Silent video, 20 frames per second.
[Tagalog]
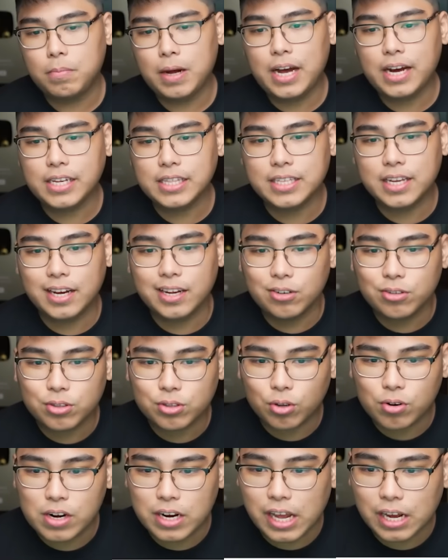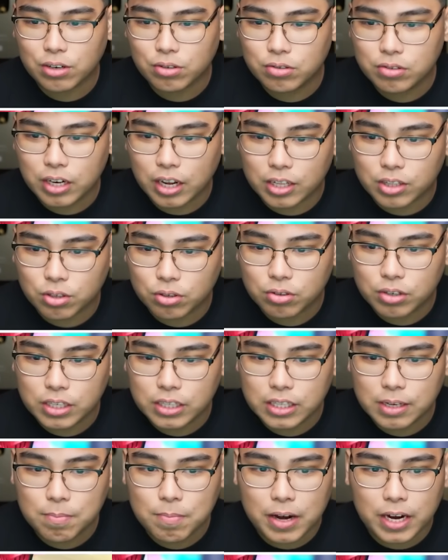Bakit ganon tong laro na to?
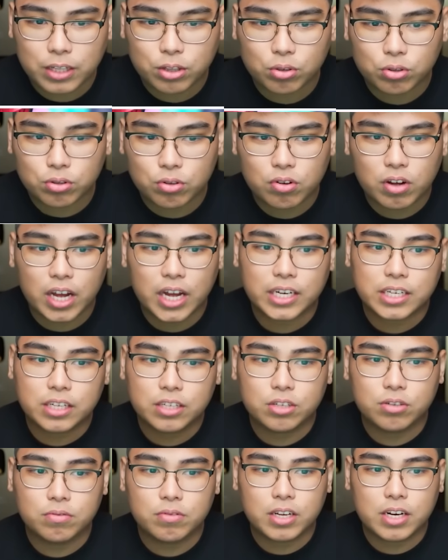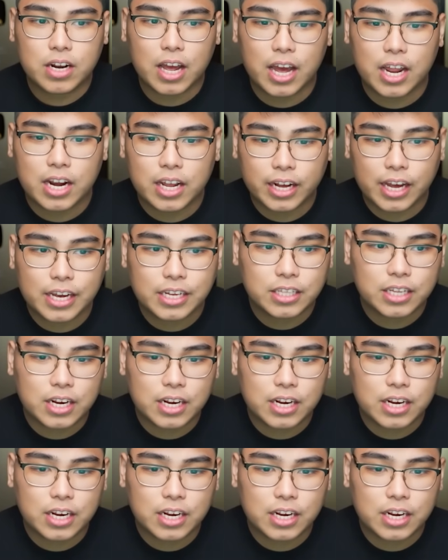Hindi makatotohanan yung nilalagay